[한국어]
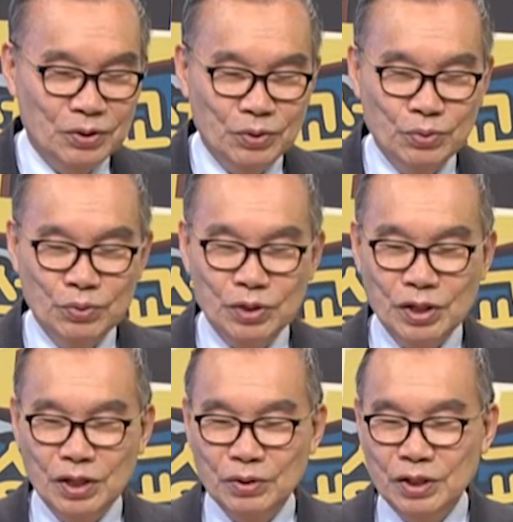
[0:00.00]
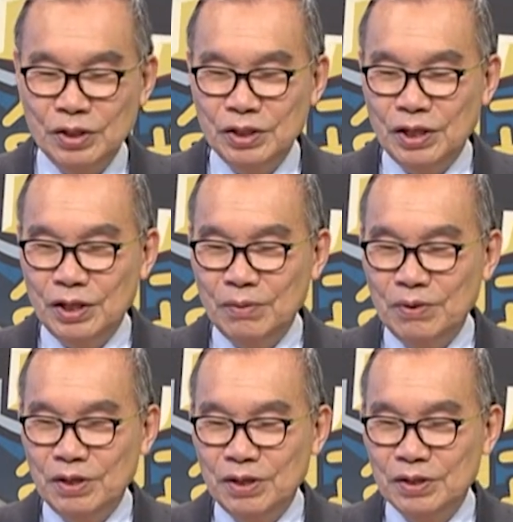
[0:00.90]
유대인
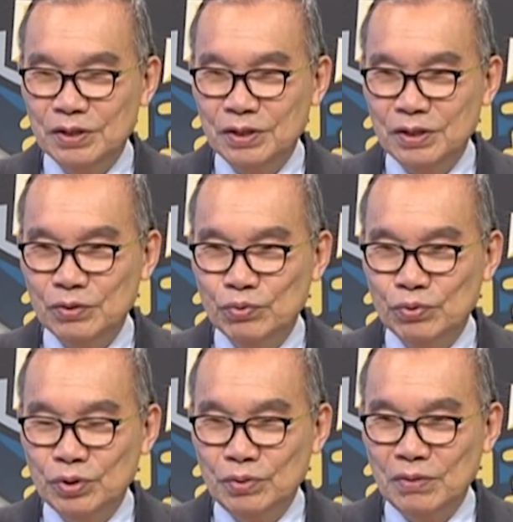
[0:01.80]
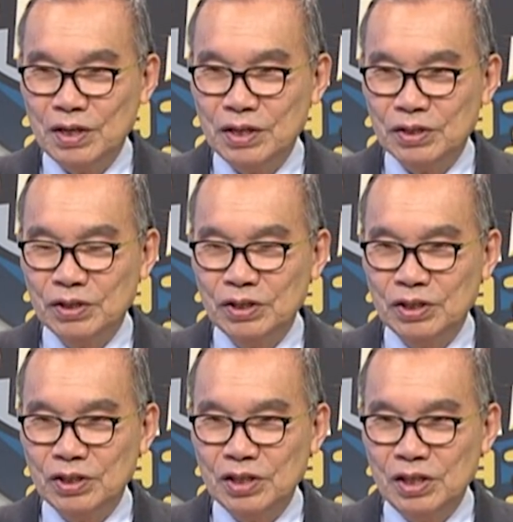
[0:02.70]
예배에서는 두루마리
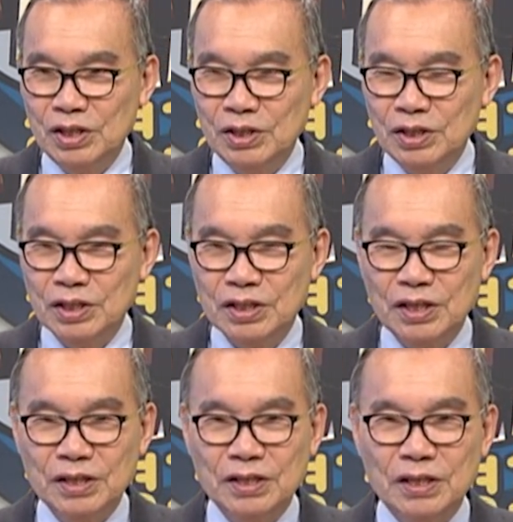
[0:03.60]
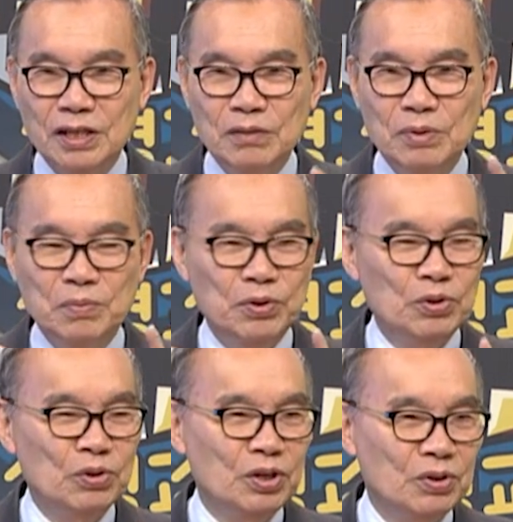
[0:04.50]
성경 읽는데 세 사람이
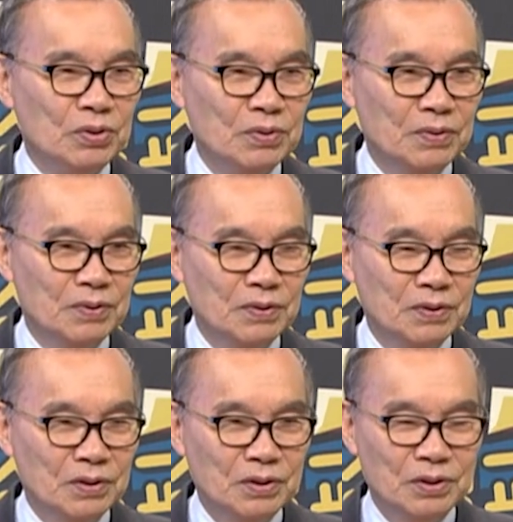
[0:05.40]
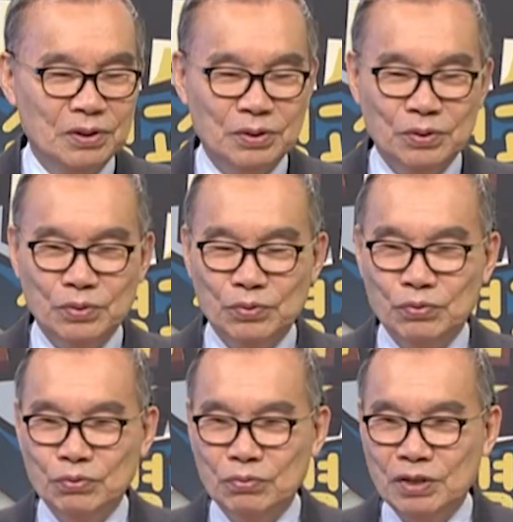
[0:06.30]
필요해요.
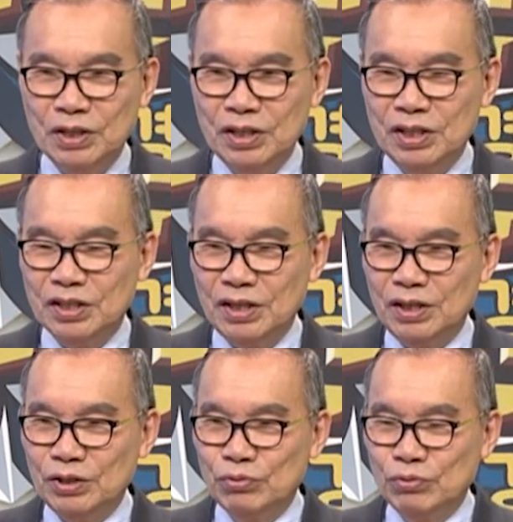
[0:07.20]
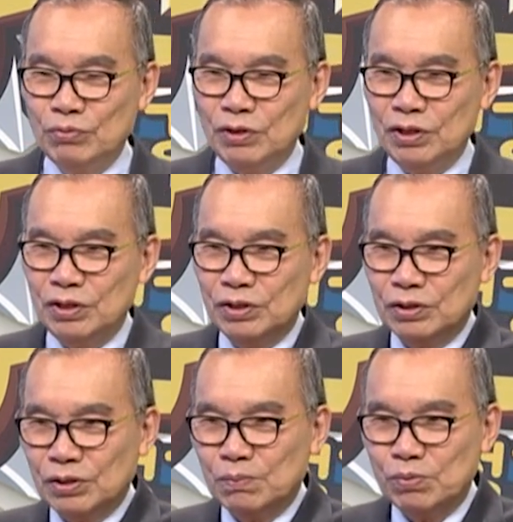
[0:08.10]
두루마리 이사야 두루마리
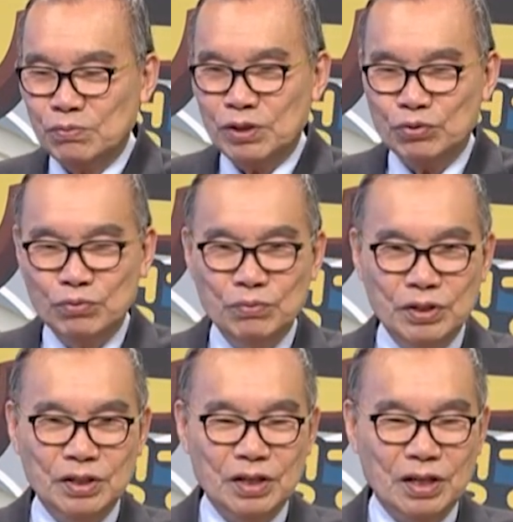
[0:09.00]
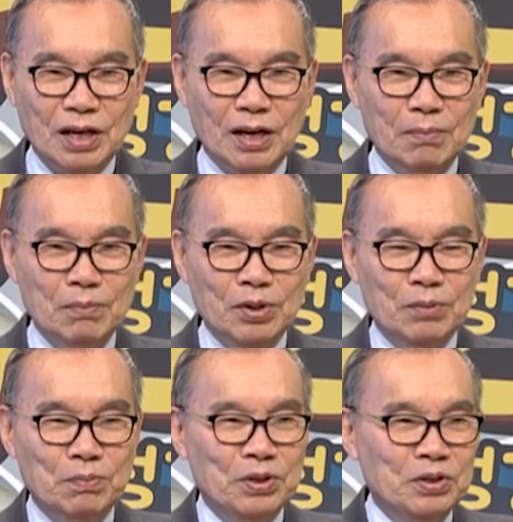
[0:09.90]
척 뽑아주면 한
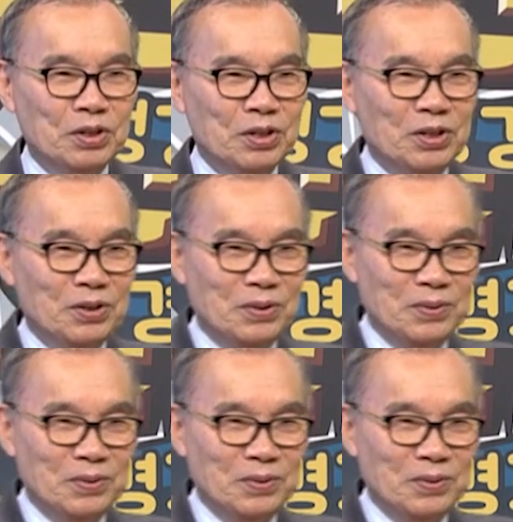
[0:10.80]
명은 펴는 거예요.